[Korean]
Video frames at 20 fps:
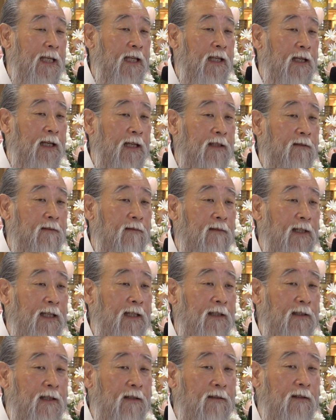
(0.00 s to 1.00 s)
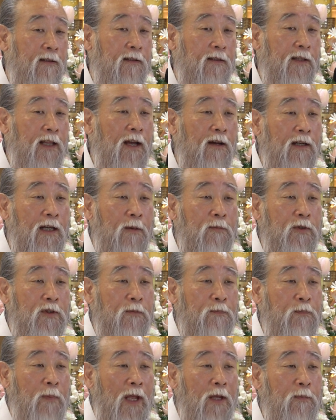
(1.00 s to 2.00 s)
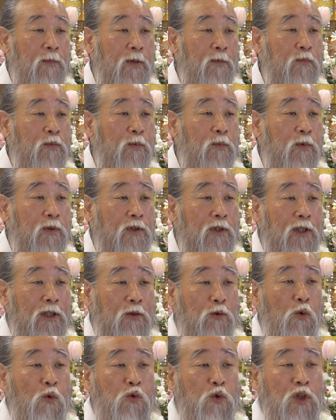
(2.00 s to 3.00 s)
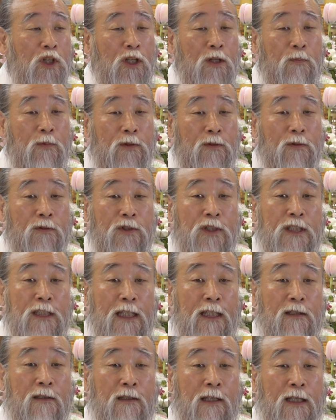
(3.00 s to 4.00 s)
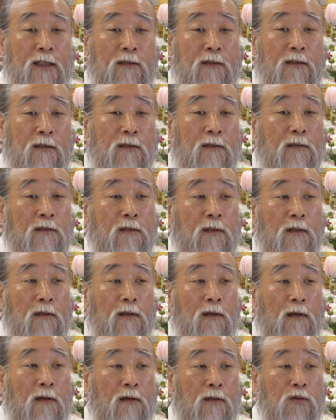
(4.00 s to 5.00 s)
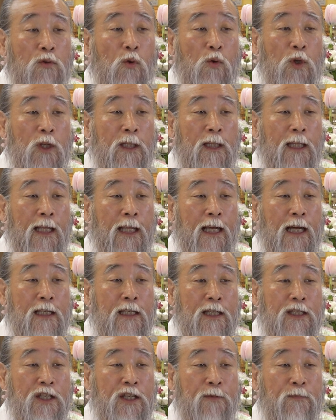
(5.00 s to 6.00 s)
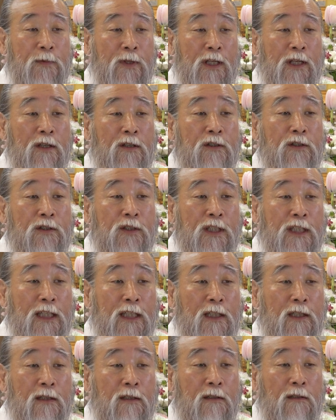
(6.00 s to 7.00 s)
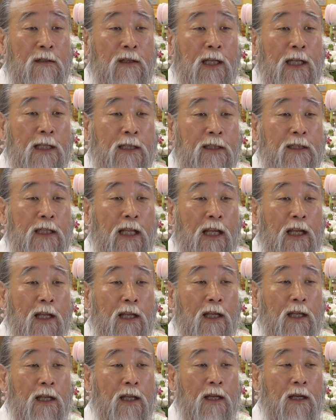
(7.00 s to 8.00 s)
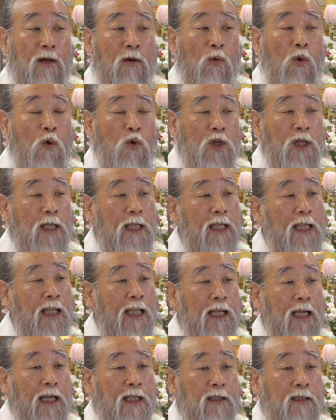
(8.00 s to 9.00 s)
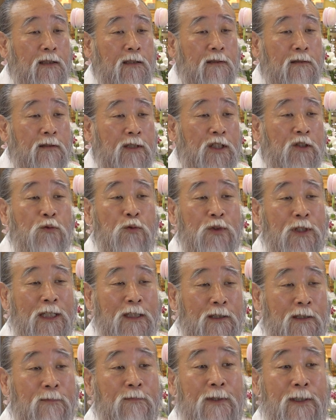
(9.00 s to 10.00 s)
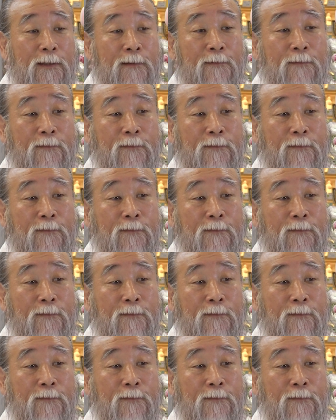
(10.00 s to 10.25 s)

인간들 일대들이 태어나면서 베이비 부모들이 용띠부터 시작을 해서 어, 토끼띠까지 12년이 일대 홍익 인간 지도자들입니다.